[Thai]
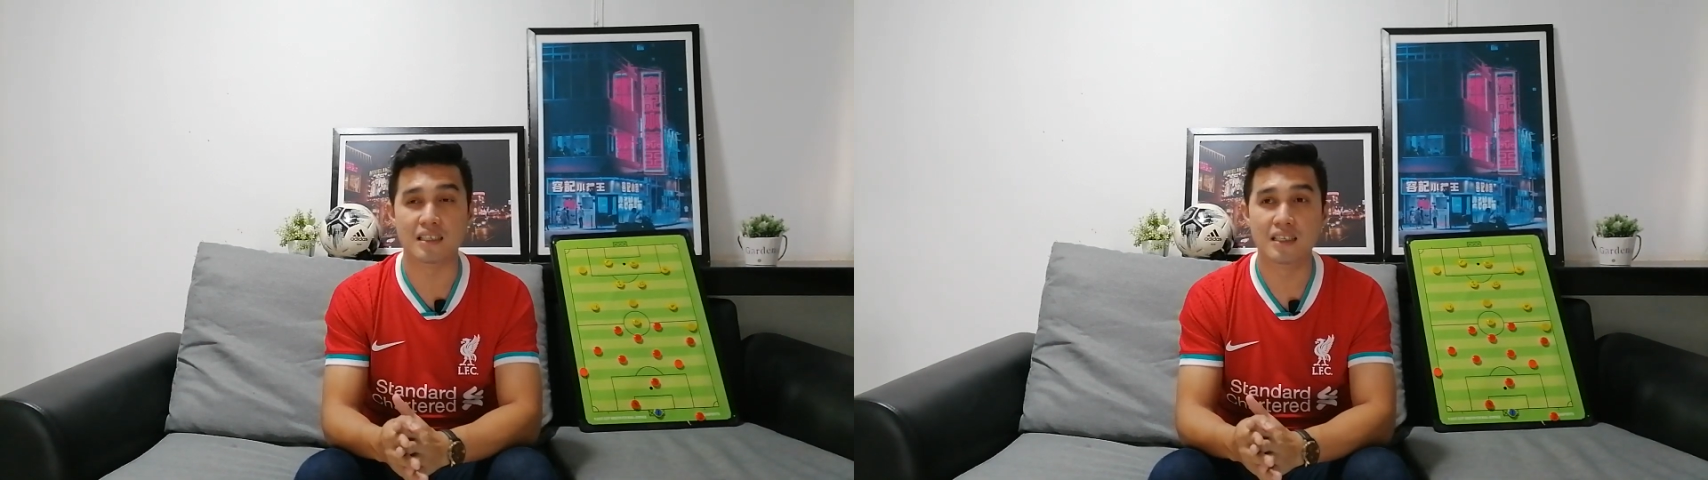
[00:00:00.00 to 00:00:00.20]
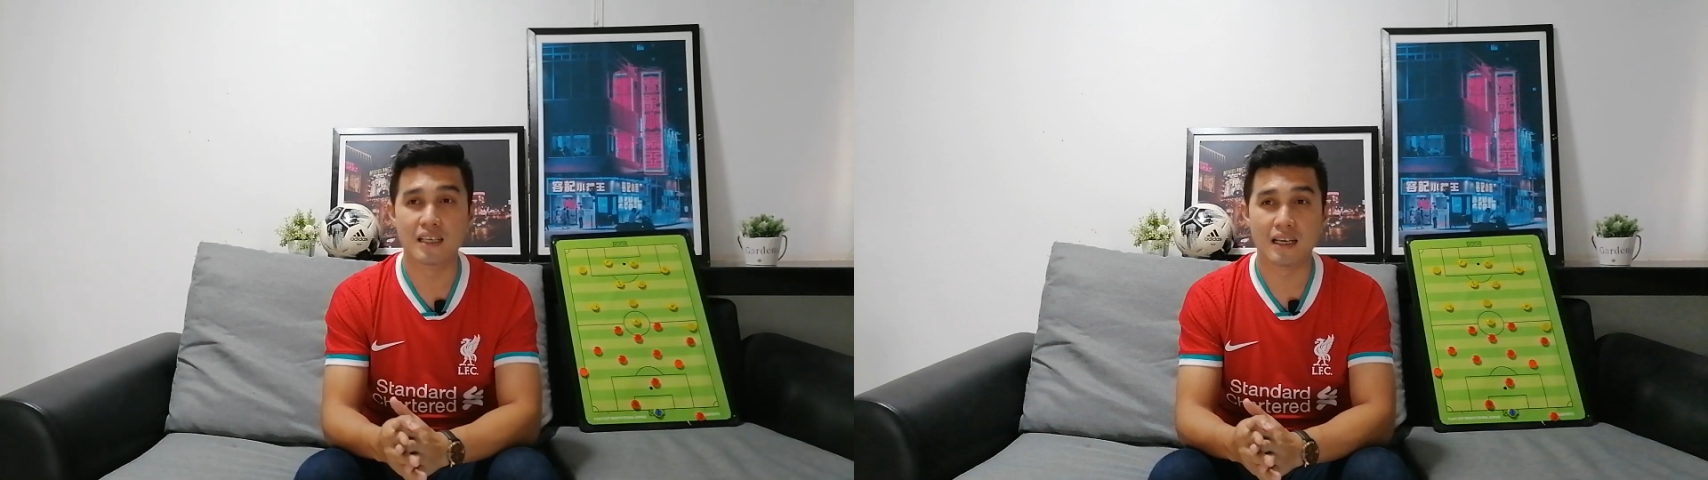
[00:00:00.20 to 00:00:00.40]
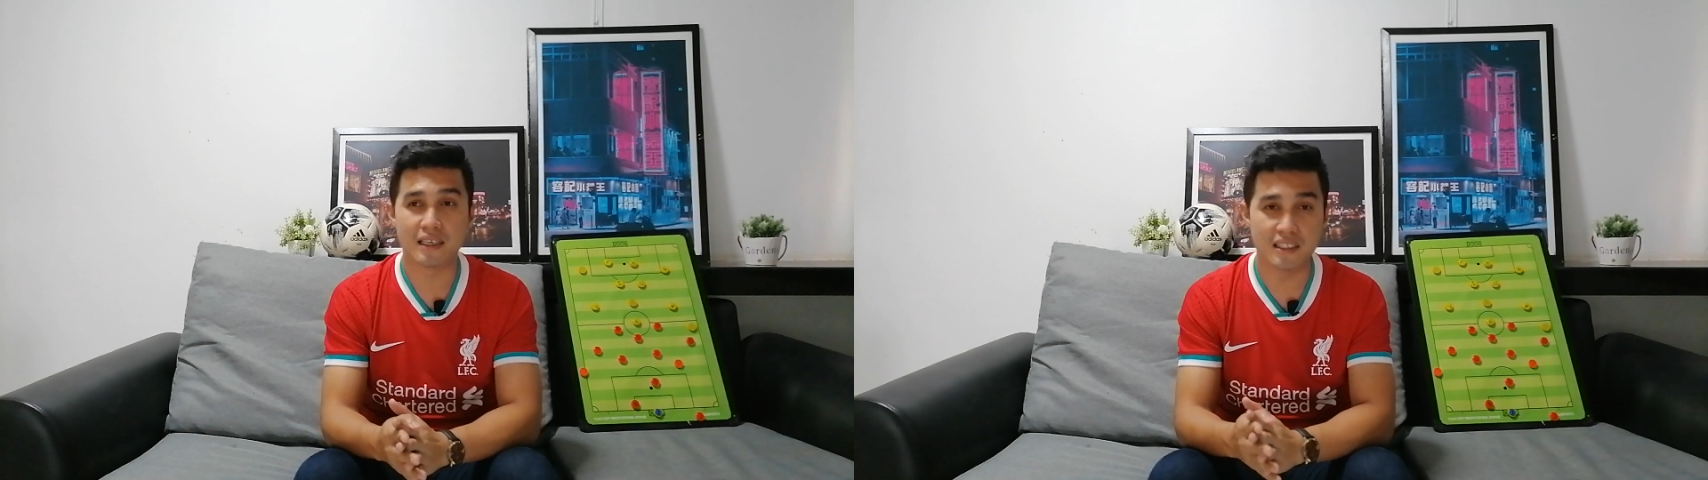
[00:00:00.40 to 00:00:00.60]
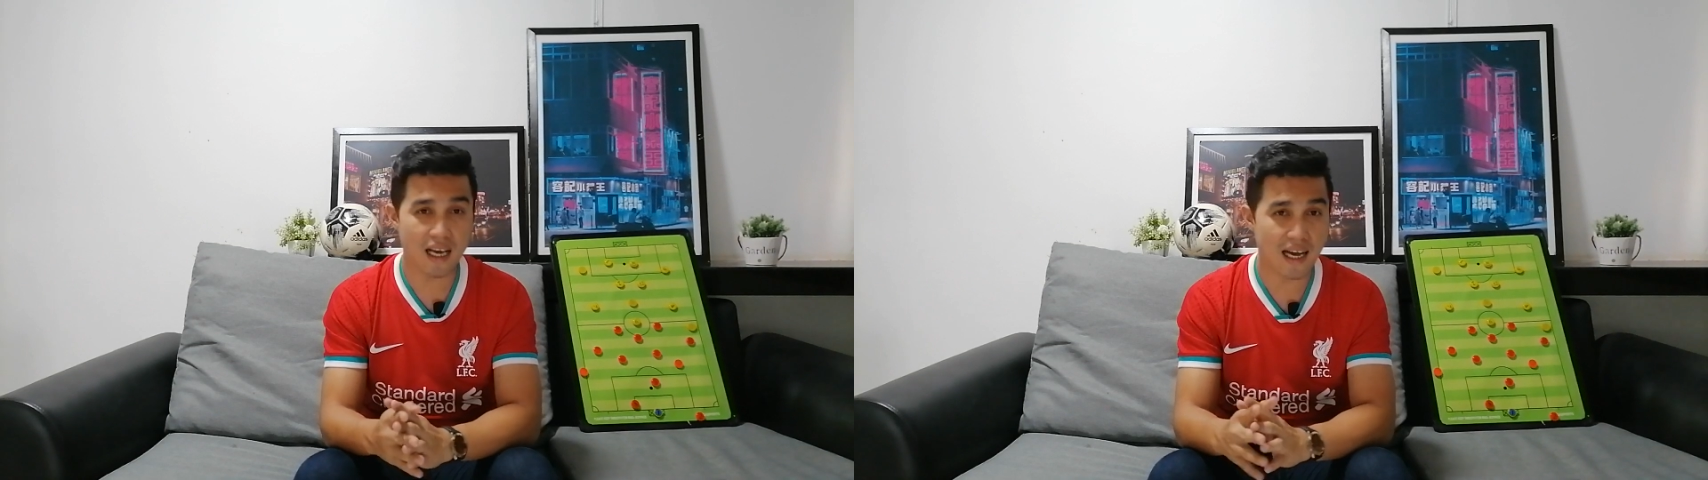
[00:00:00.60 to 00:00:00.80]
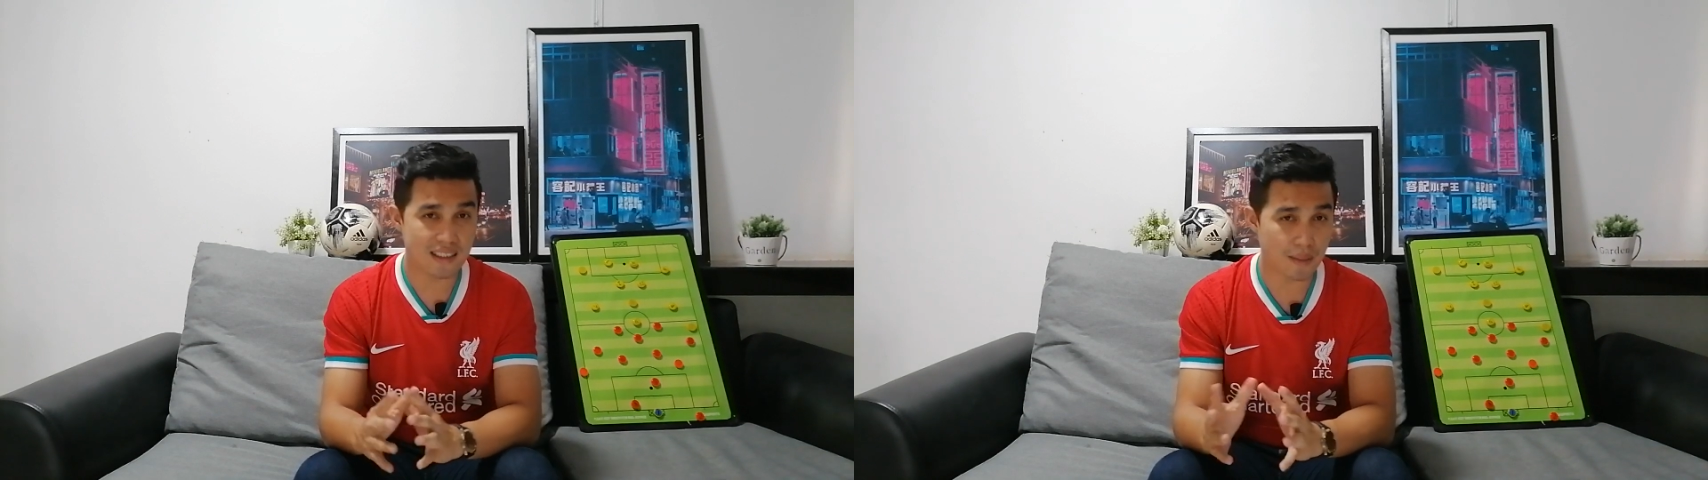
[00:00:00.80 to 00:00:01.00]
1-1หรื
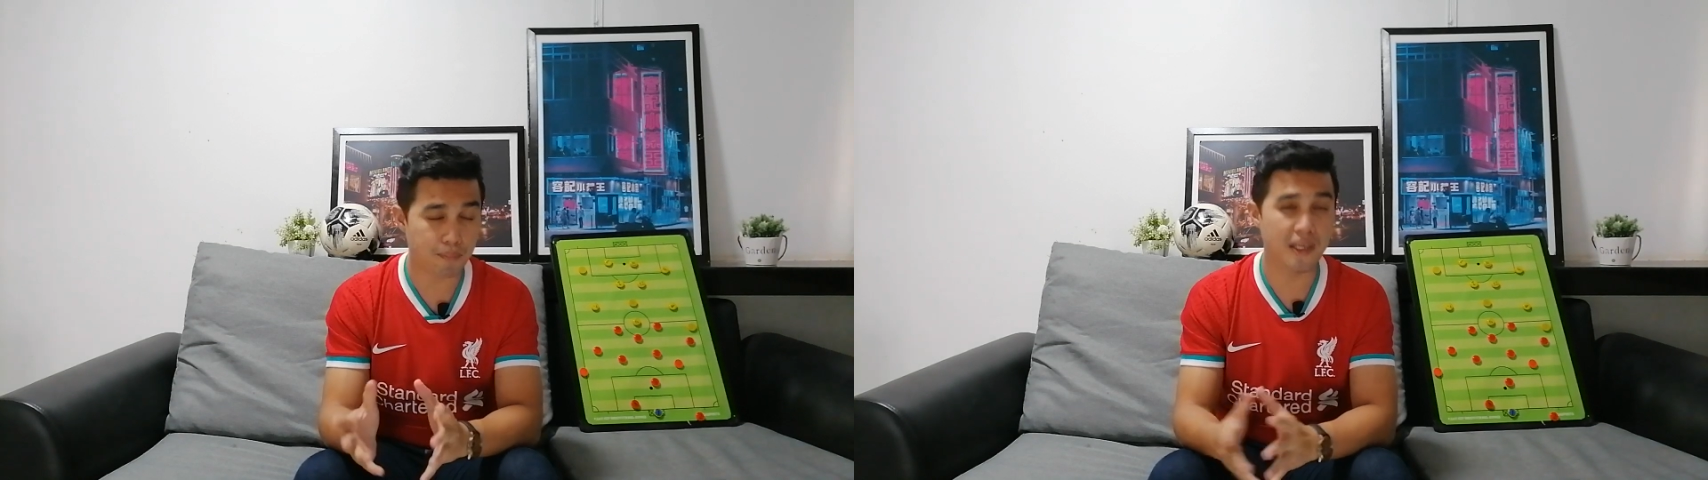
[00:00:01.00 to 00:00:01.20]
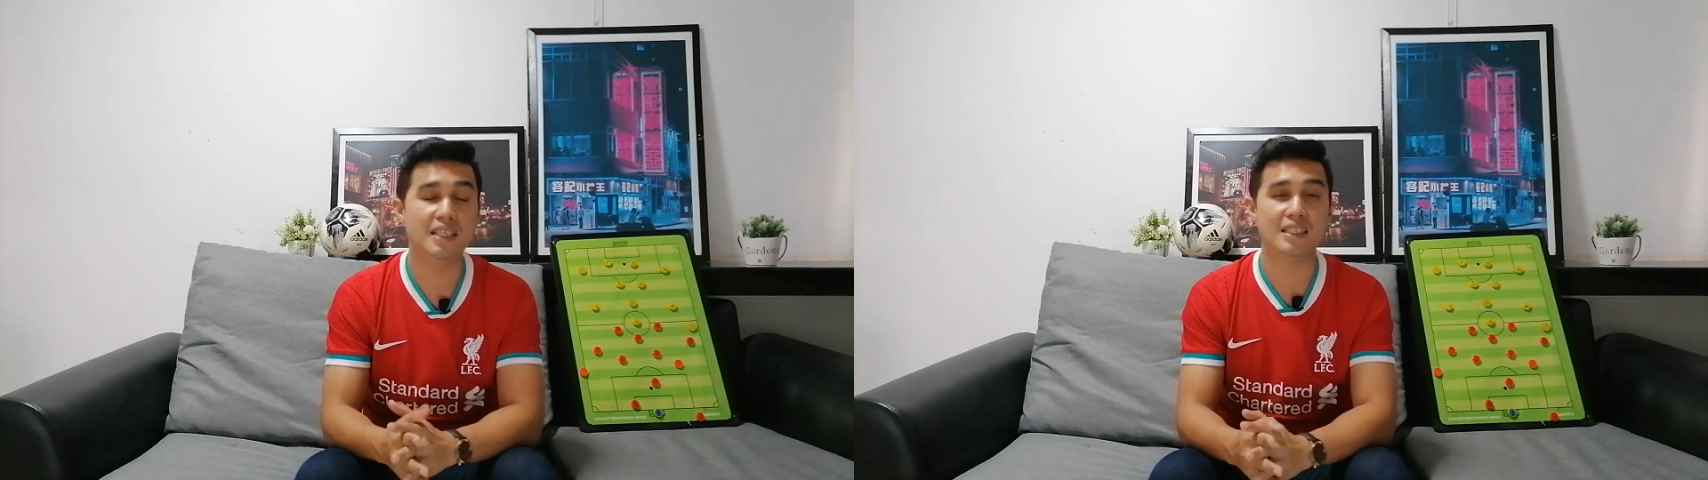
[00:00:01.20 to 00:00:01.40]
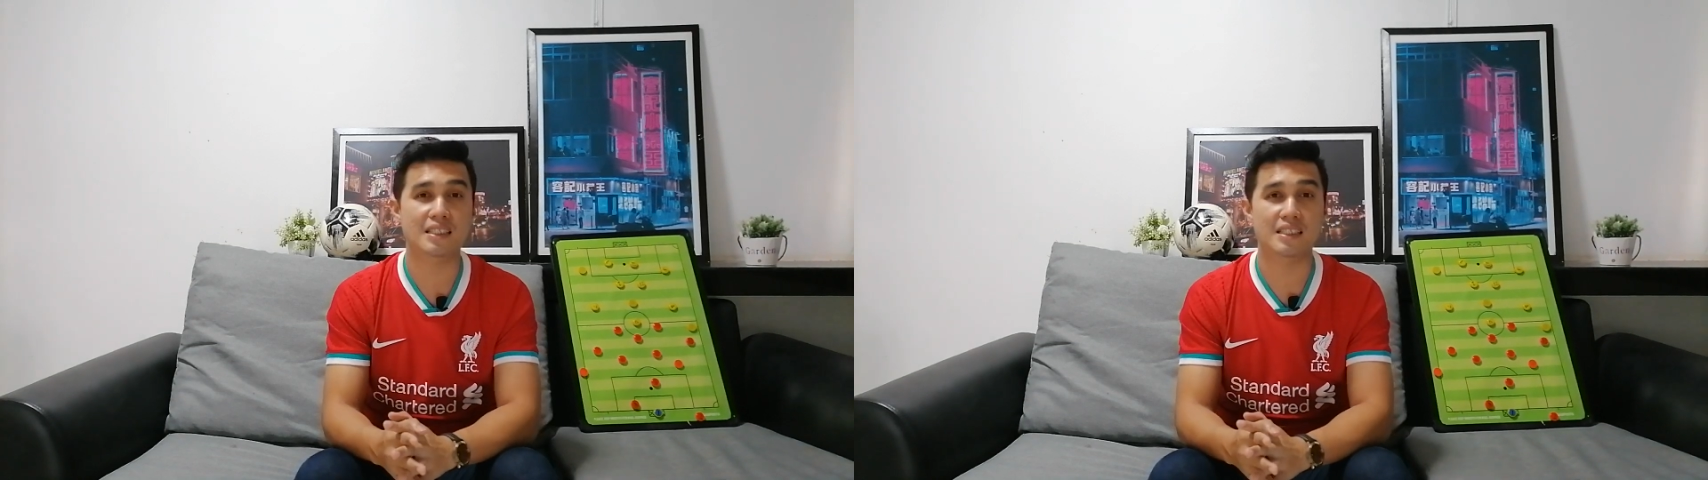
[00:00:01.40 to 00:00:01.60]
ออาจจะพลิก